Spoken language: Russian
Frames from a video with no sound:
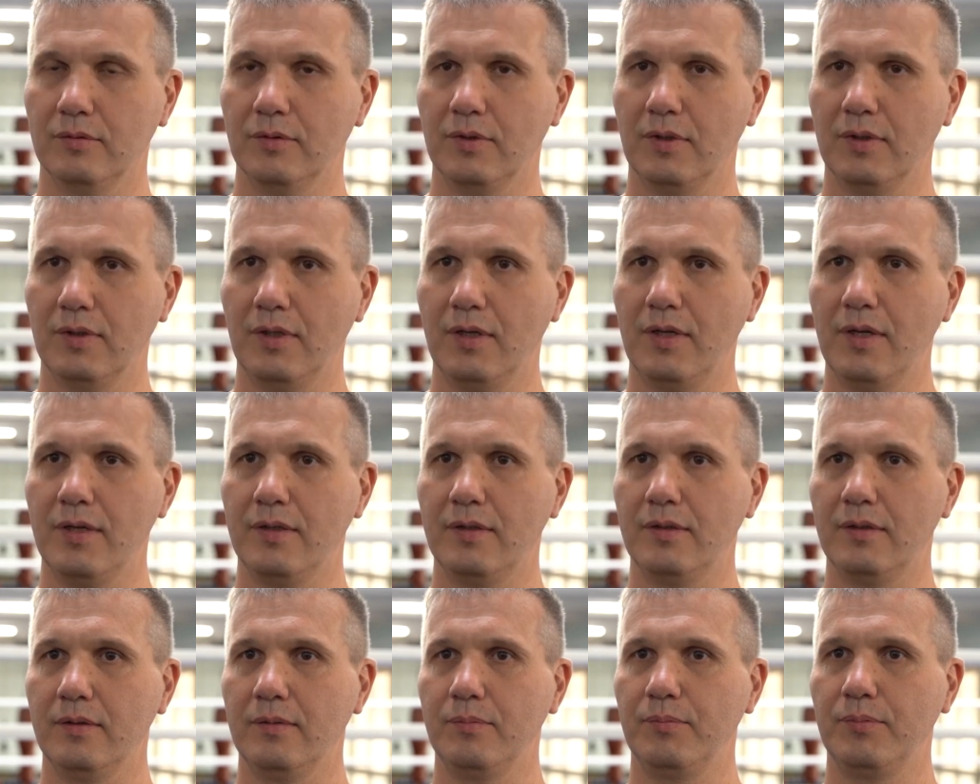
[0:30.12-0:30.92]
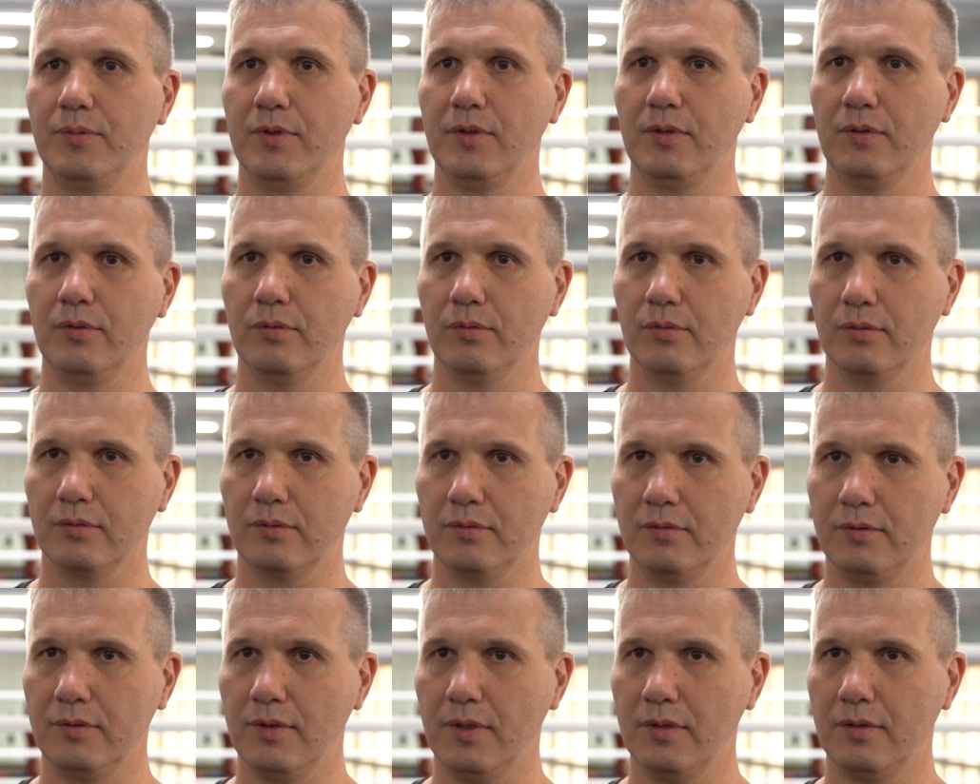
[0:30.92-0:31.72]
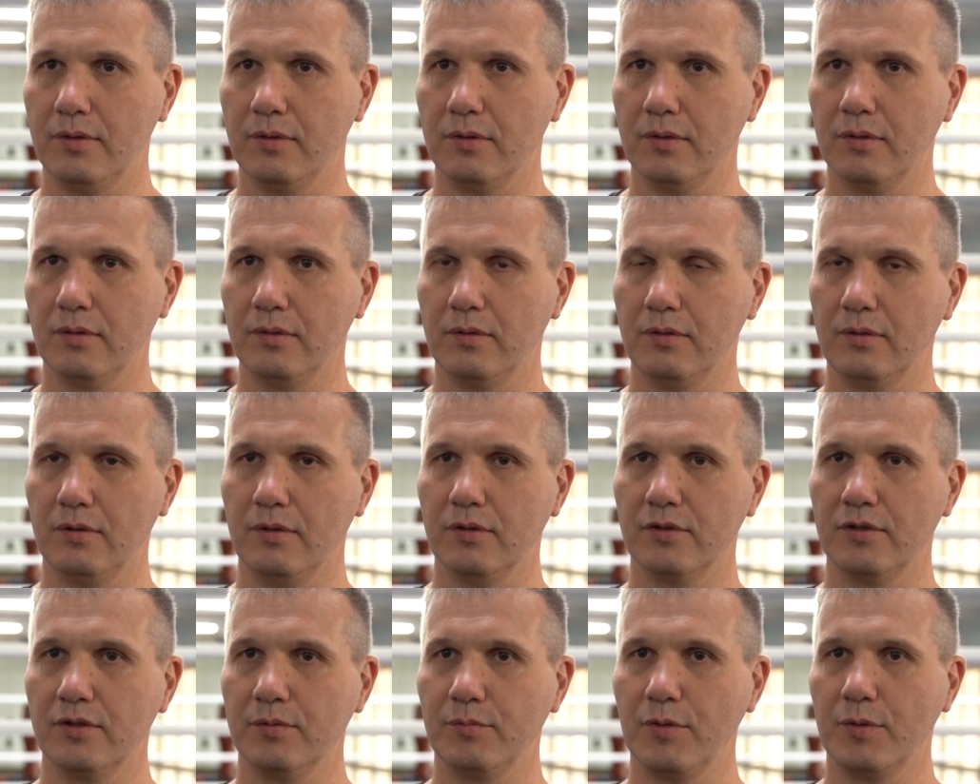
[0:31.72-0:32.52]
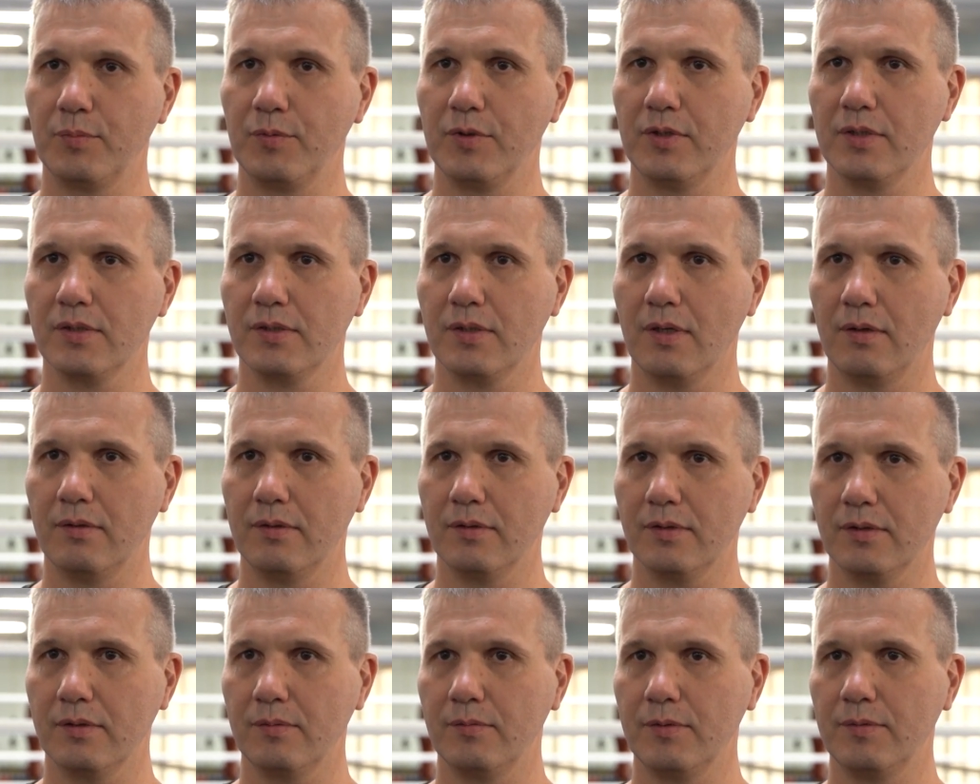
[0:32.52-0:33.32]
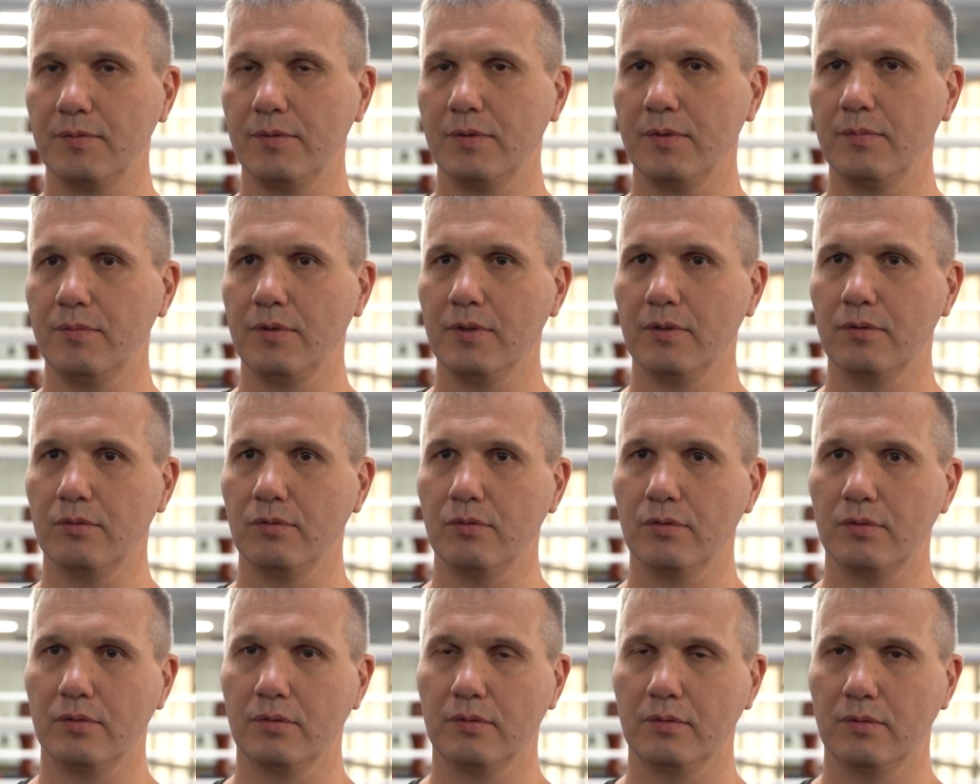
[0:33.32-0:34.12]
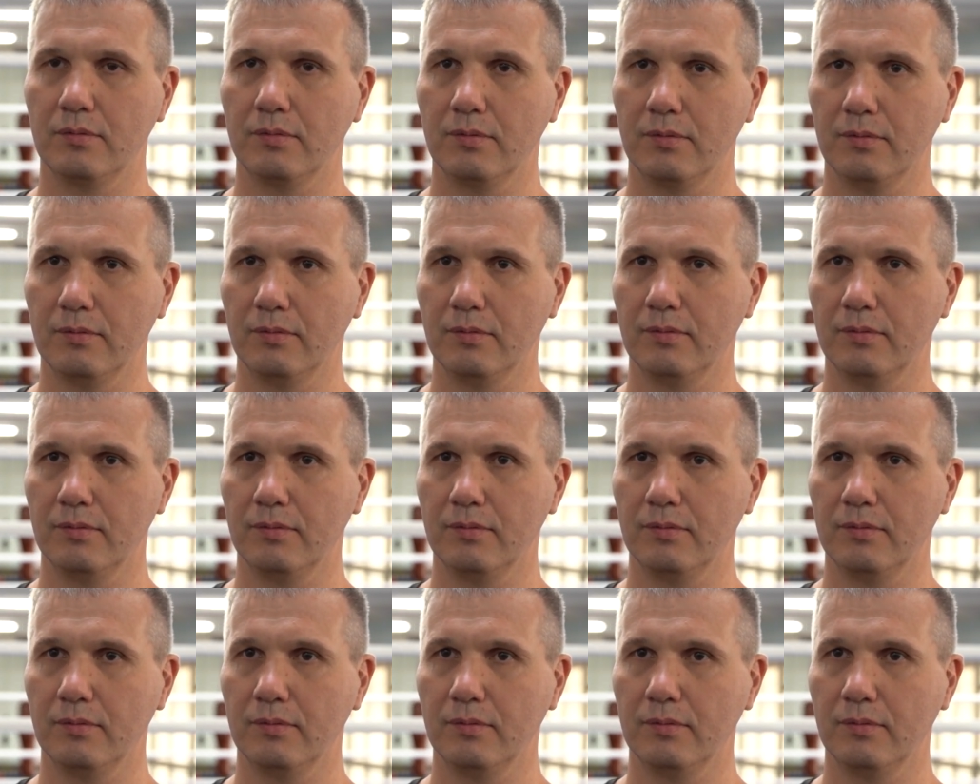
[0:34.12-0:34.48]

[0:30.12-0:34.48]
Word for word: На летний период дети не должны должны быть предоставлены самим себе, то есть